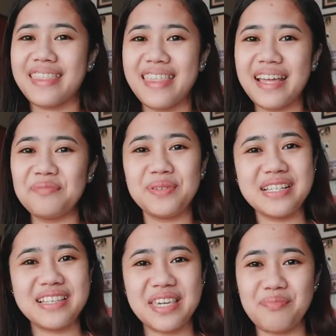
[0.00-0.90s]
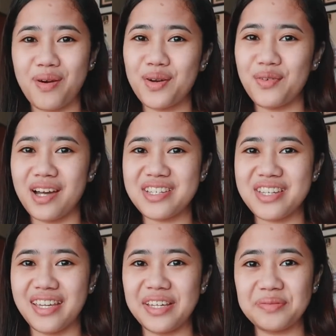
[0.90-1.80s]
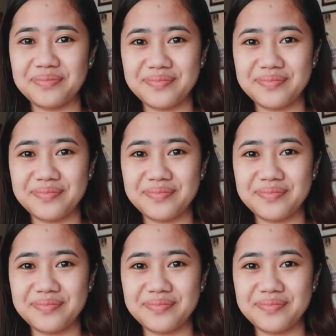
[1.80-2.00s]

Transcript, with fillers: then please keep on watching.